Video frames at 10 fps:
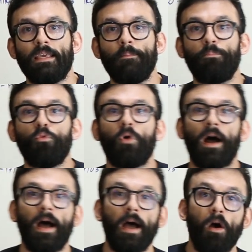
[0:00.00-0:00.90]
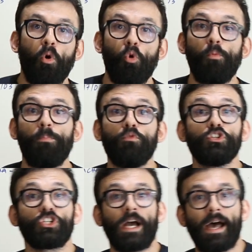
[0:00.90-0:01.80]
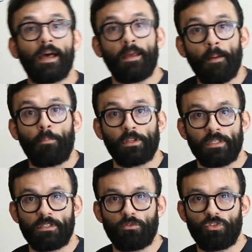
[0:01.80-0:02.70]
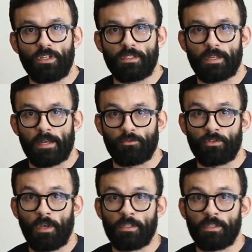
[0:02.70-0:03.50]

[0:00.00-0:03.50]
empurrar ou puxar podem ser utilizados.